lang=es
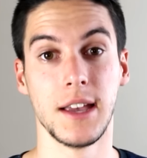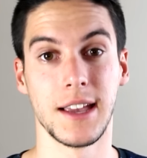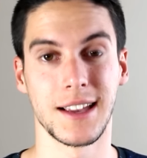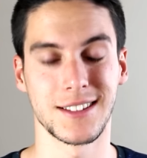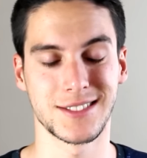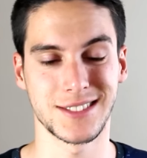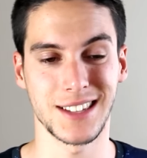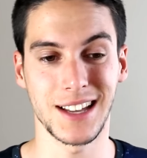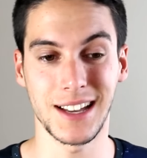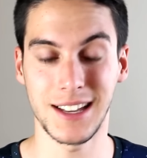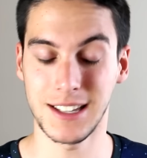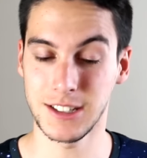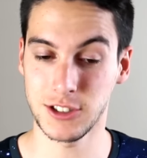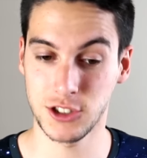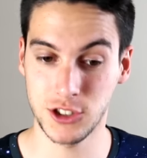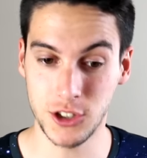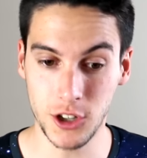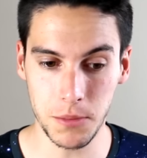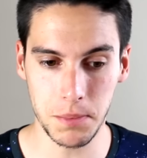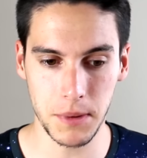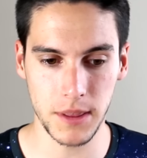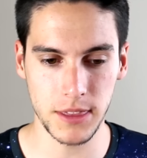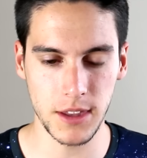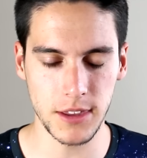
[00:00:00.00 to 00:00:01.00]
está
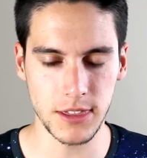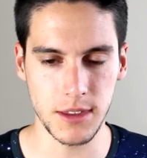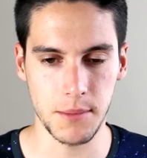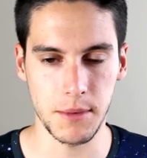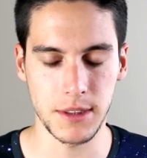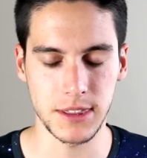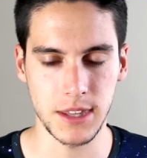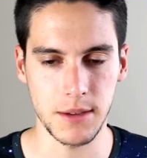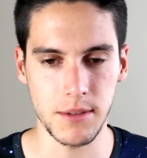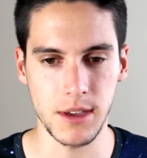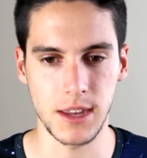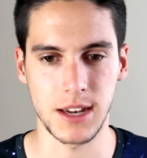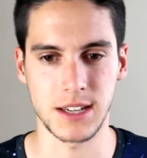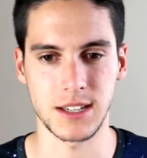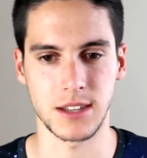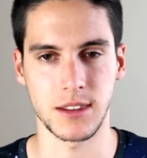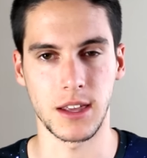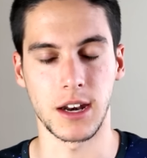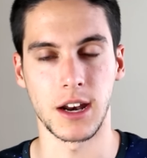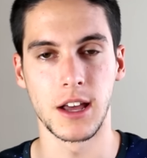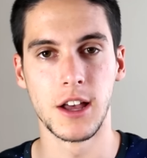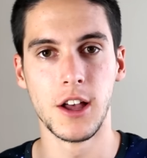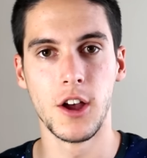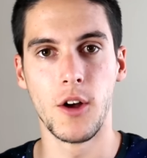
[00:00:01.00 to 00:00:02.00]
sorprendentemente bien, es
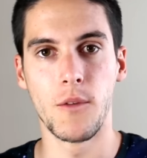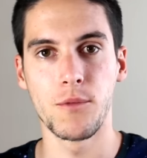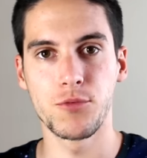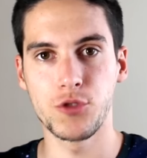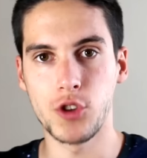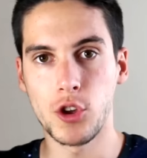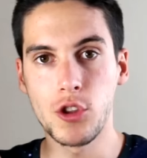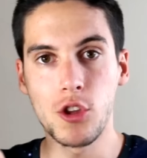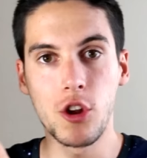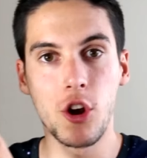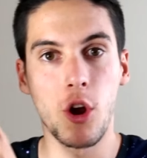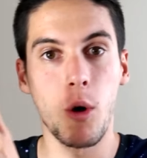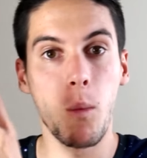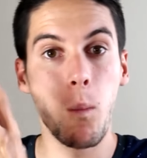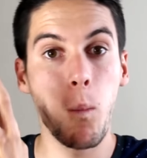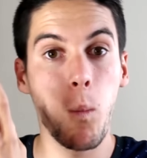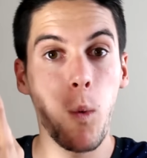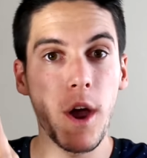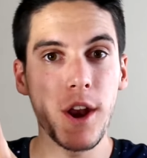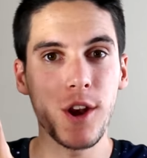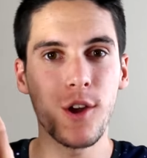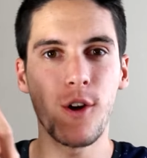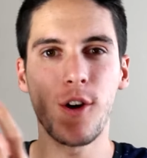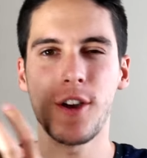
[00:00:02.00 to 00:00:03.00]
decir, todo lo
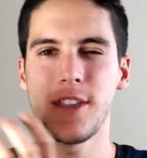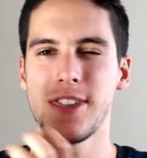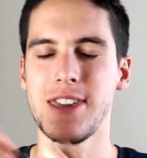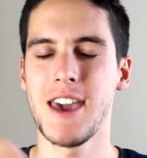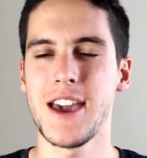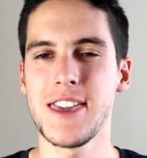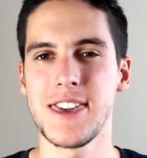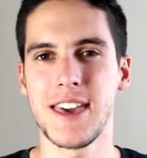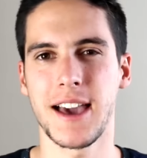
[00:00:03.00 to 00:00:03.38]
bueno ya ha